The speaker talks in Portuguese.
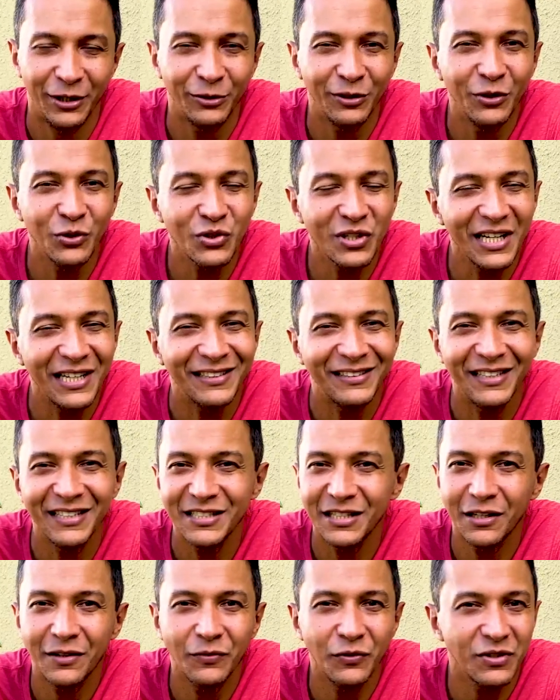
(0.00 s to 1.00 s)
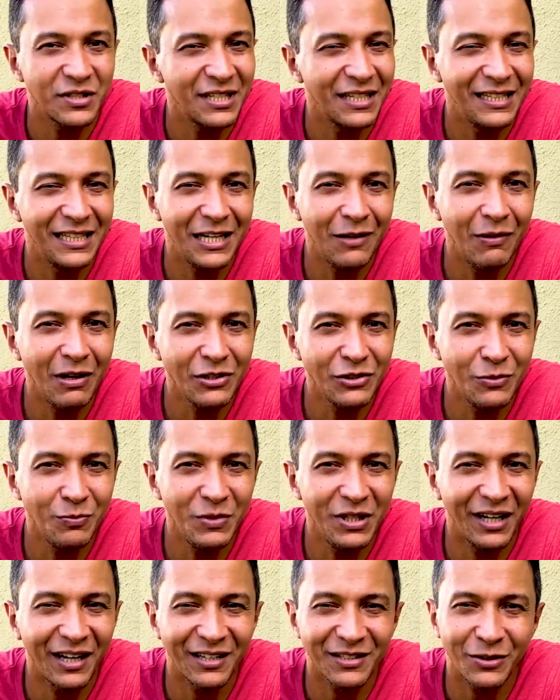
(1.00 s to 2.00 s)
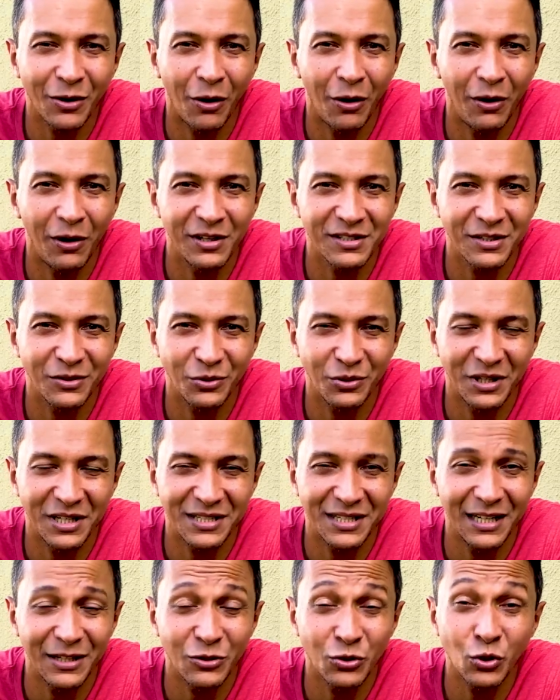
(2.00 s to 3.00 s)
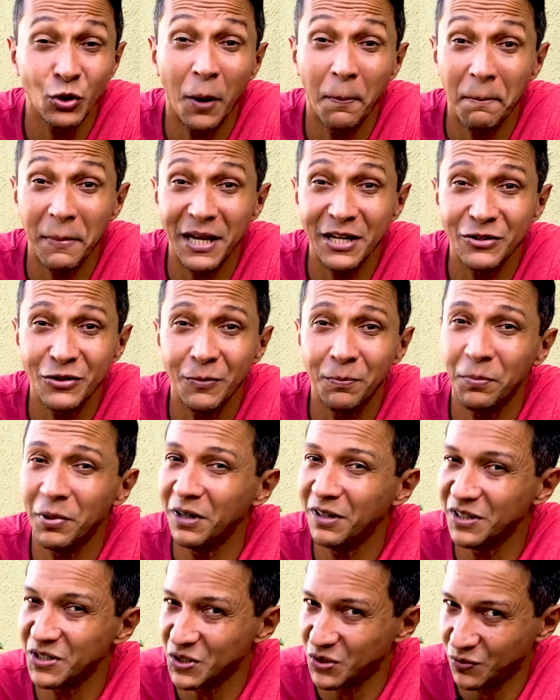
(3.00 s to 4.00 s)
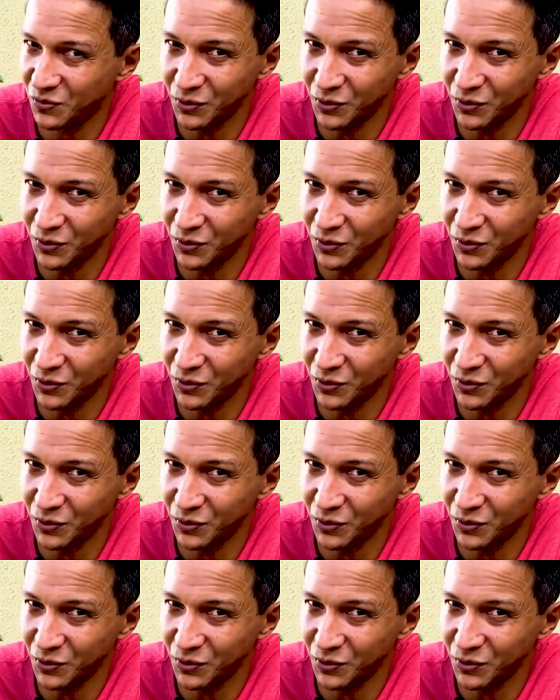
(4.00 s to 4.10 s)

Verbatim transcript: eu tenho certeza que você não admira as rosas do deserto somente pelas